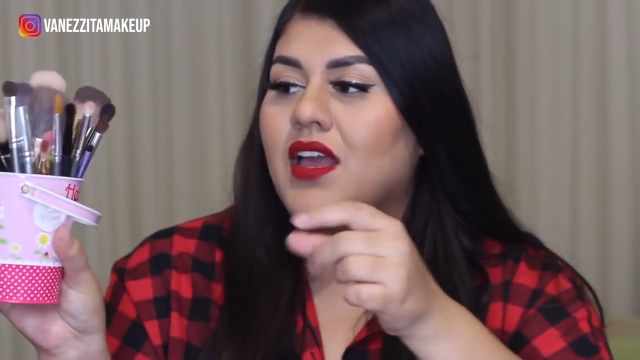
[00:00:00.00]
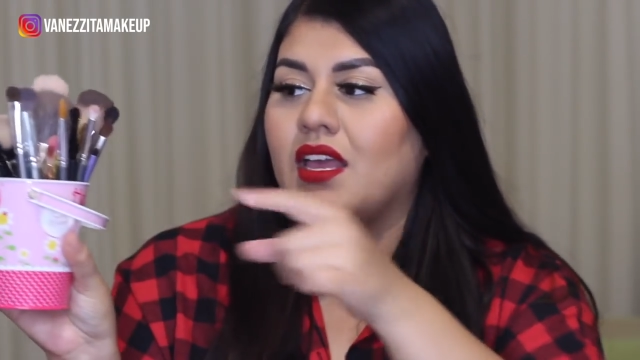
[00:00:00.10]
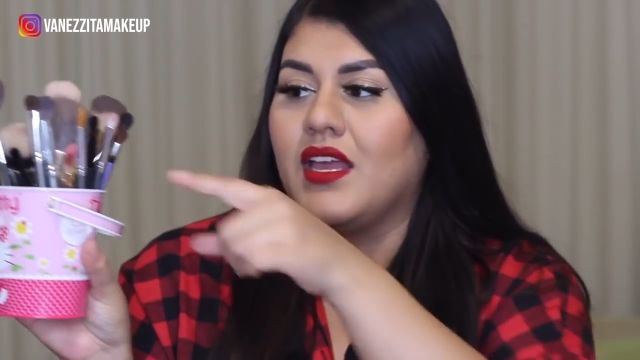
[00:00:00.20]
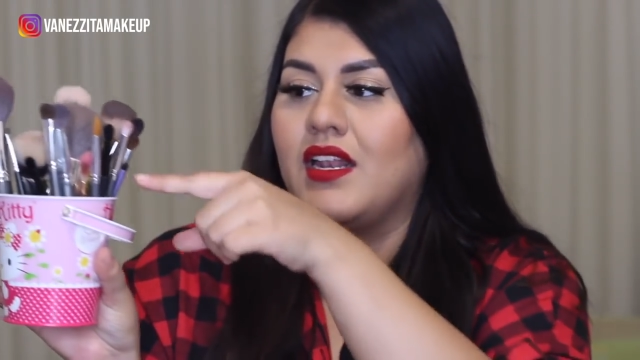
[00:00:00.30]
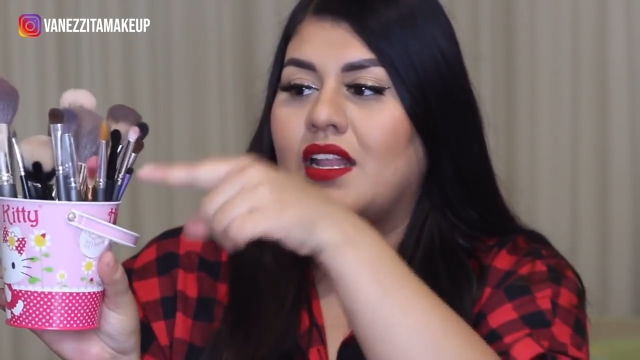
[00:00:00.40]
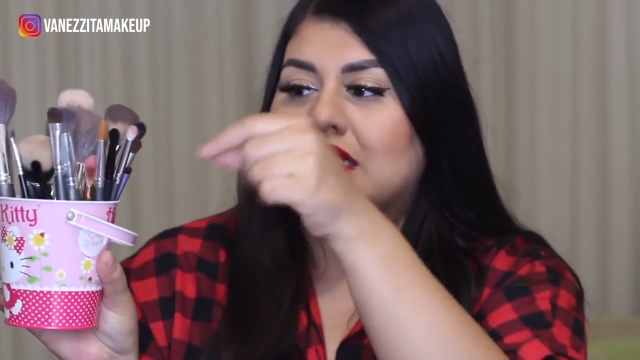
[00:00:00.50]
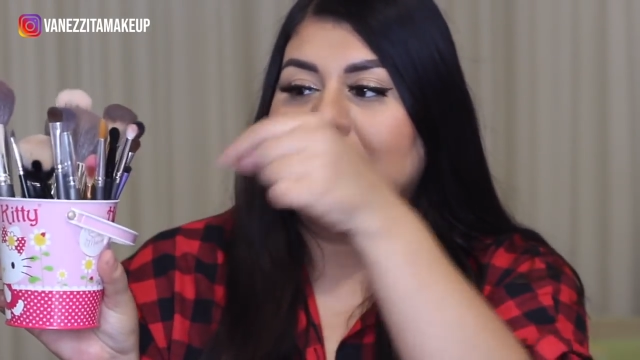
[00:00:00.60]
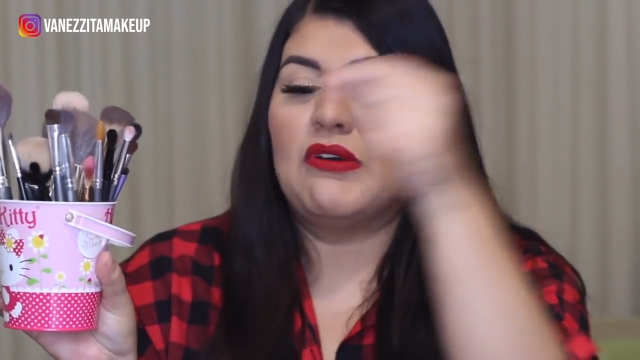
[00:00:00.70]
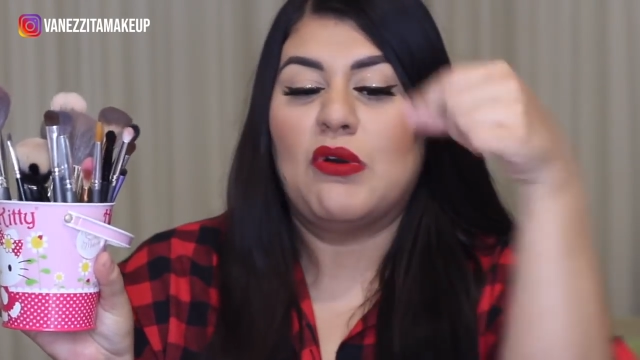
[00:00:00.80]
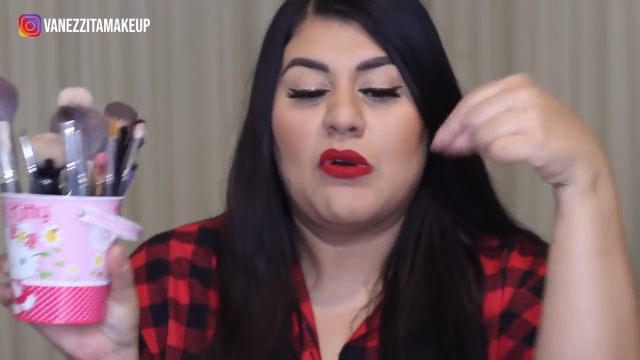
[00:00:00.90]
eh, las
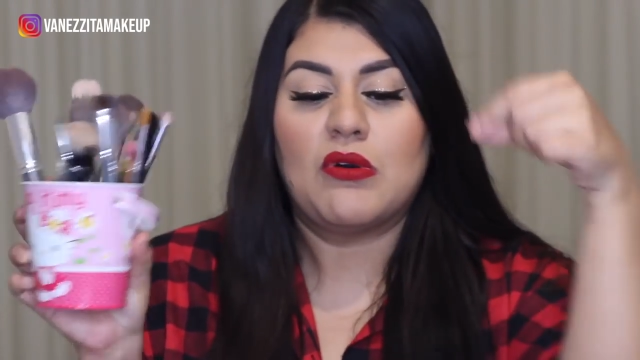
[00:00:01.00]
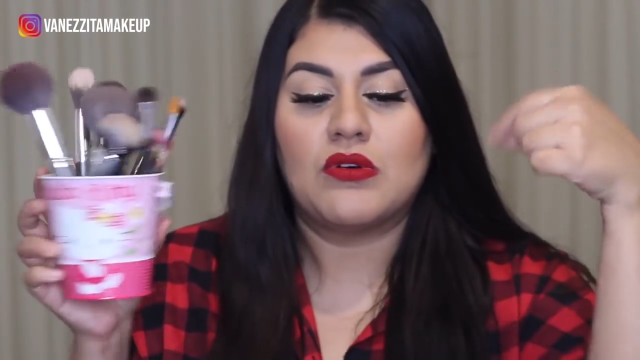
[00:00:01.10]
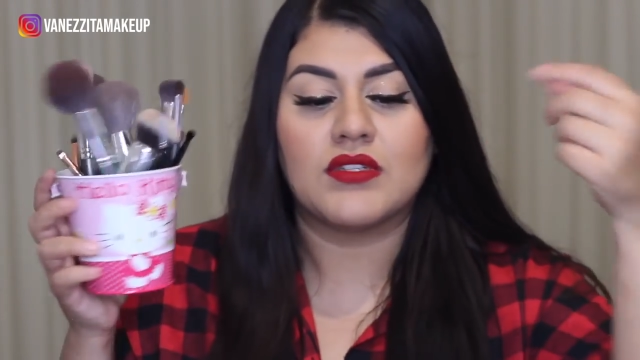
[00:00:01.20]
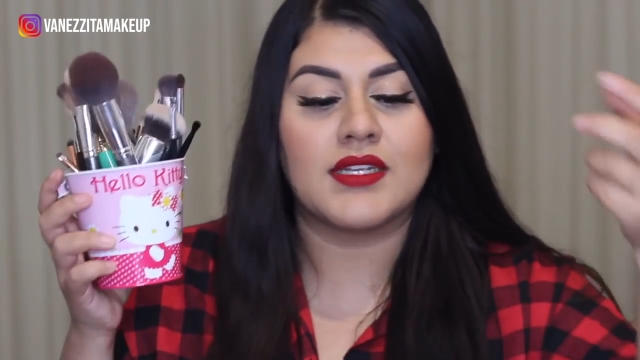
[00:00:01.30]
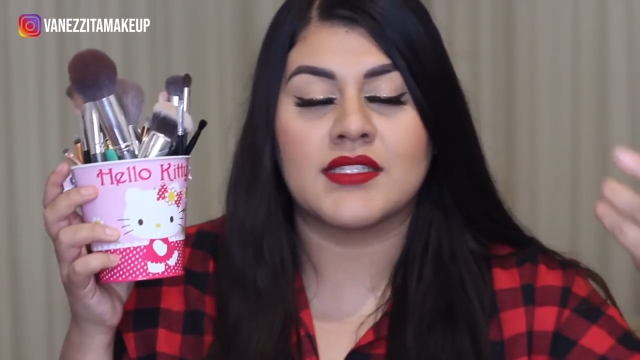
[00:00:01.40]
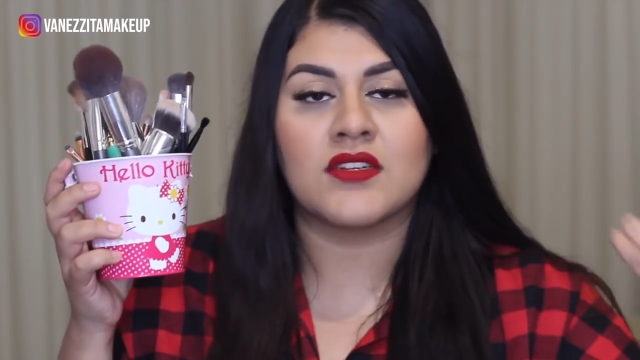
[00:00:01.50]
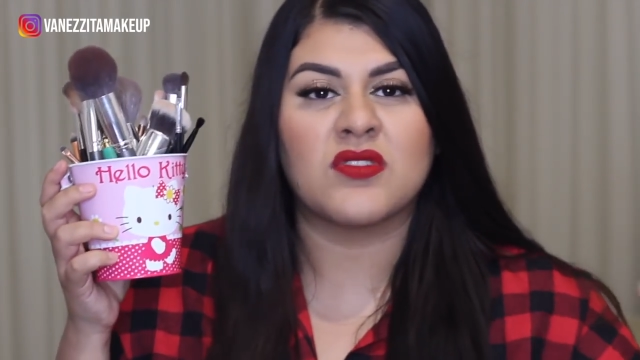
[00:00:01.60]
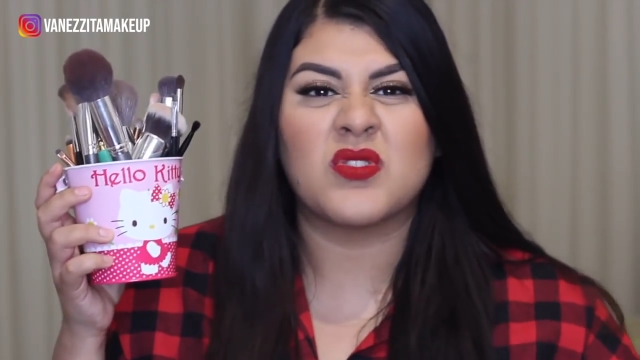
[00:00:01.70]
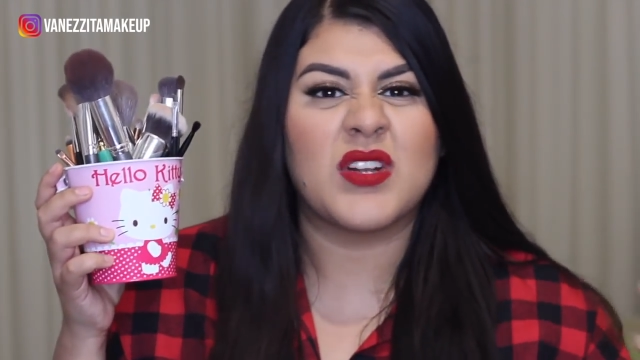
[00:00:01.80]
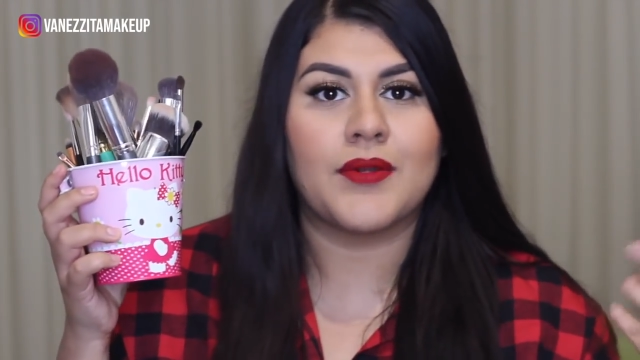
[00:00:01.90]
de ojos, las de
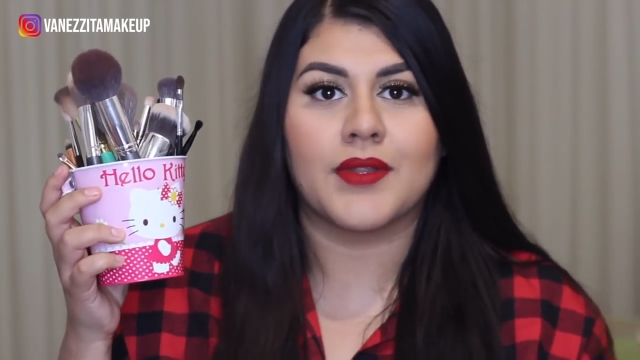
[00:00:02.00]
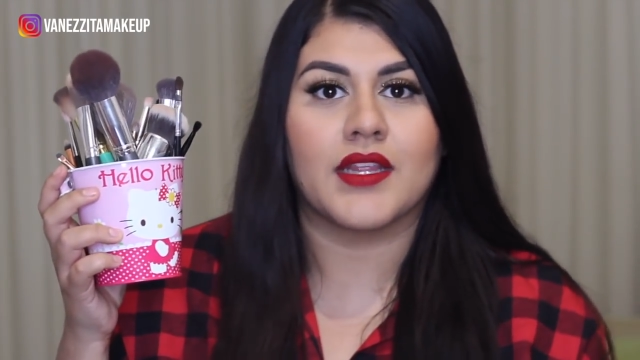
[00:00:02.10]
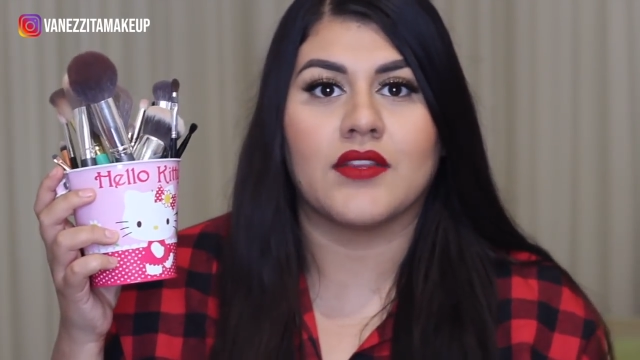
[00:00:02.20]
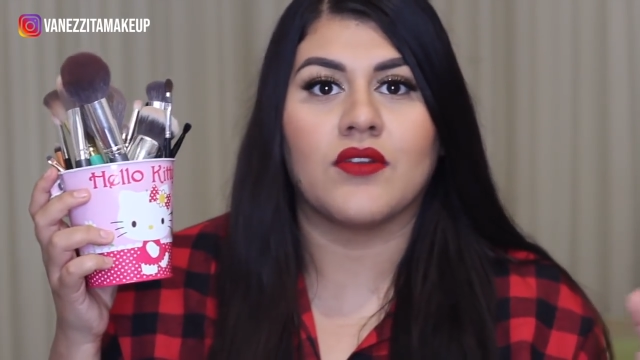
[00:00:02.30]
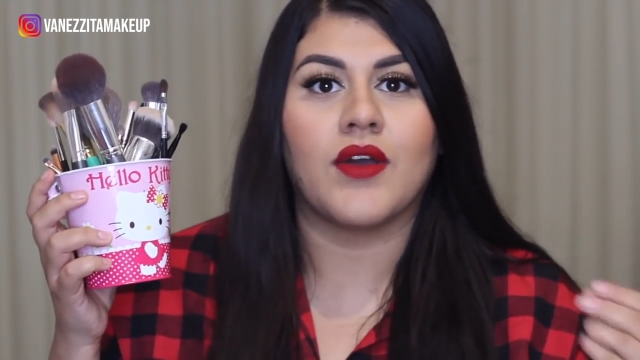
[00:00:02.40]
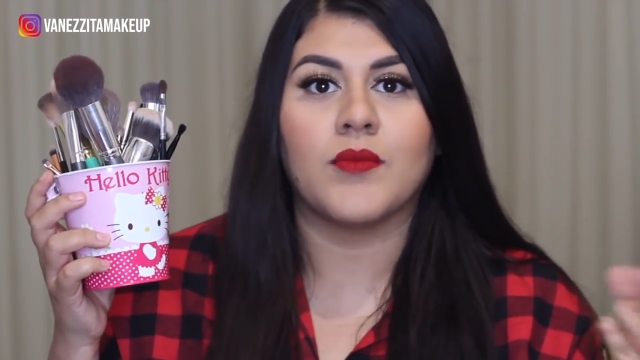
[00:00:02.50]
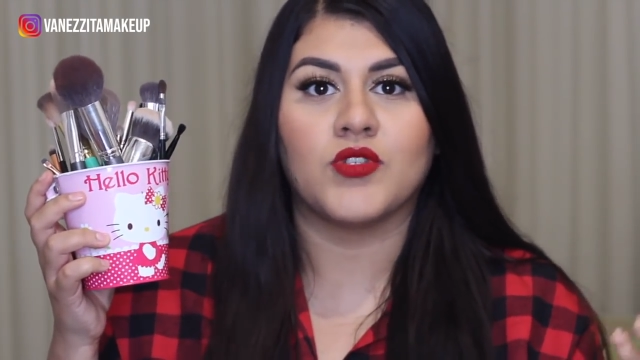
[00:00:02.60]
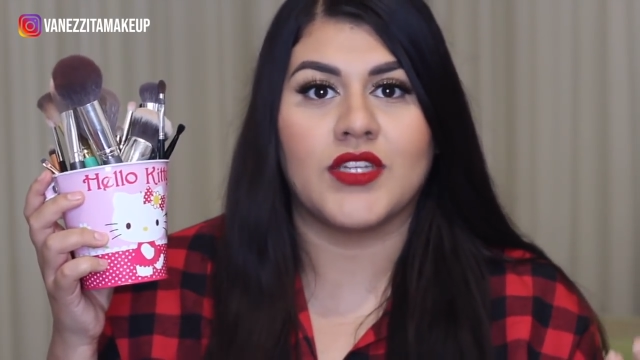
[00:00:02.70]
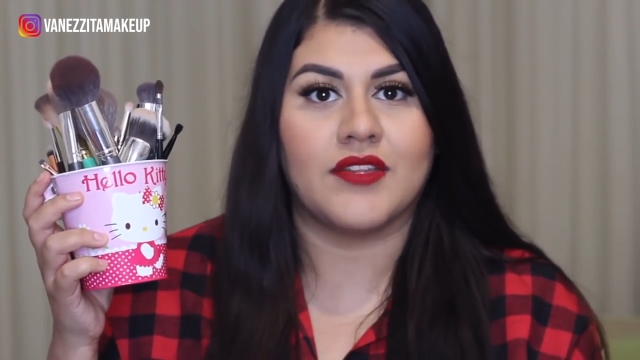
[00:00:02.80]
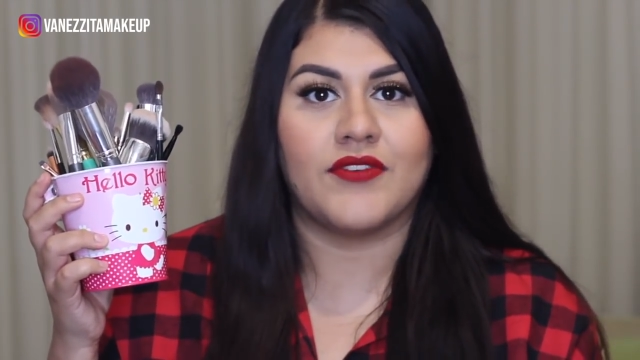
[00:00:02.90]
rostro, la verdad no hay
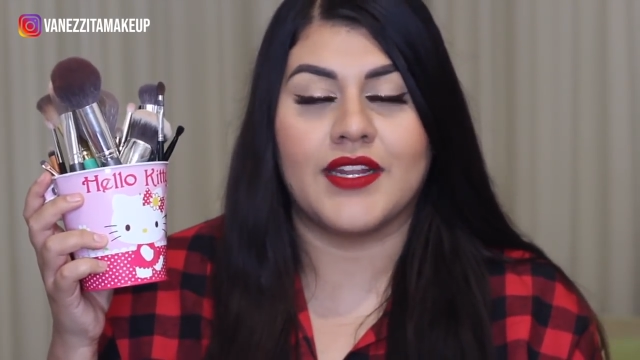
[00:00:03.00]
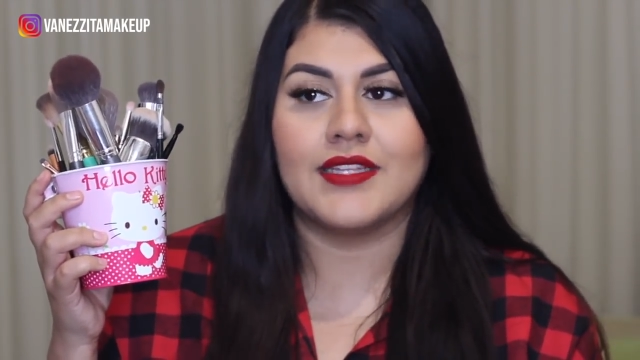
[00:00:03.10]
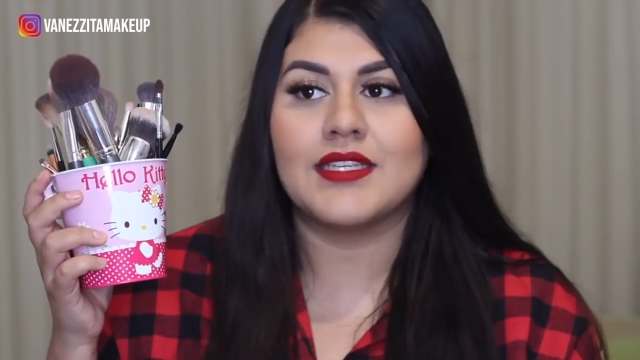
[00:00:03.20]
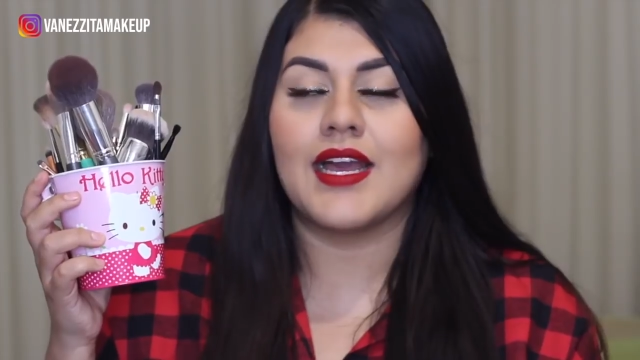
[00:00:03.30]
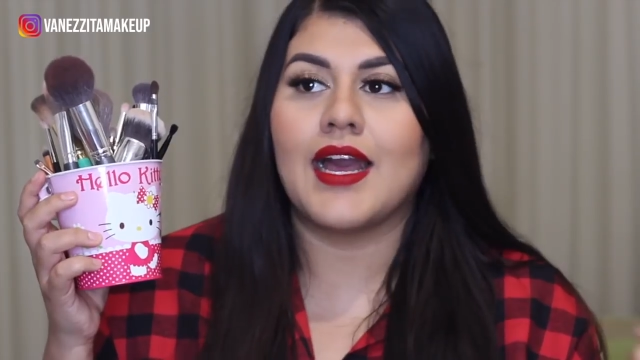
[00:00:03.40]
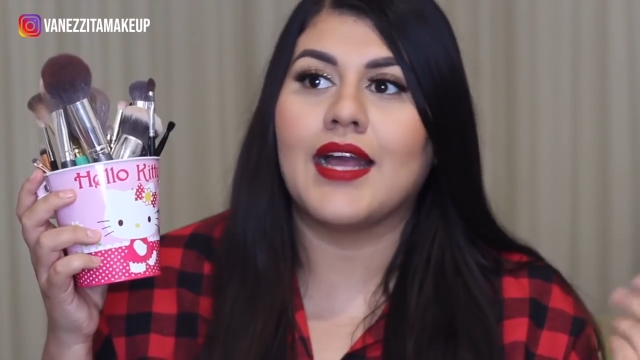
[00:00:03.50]
mucha diferencia.